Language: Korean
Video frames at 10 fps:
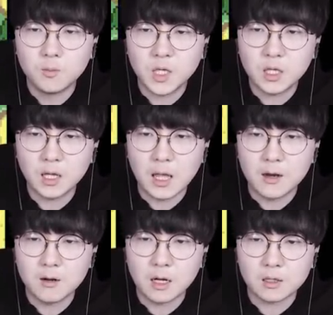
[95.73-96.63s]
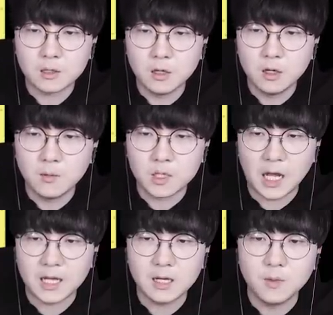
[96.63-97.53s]
밑에 내려가서 뭐
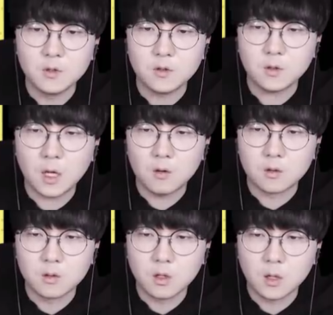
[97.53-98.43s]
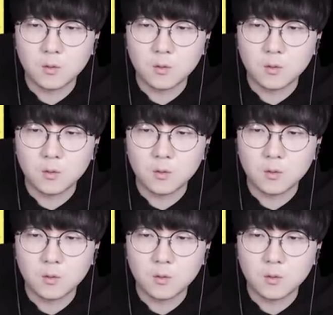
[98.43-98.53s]
다이아몬드도 캐고 그런 건가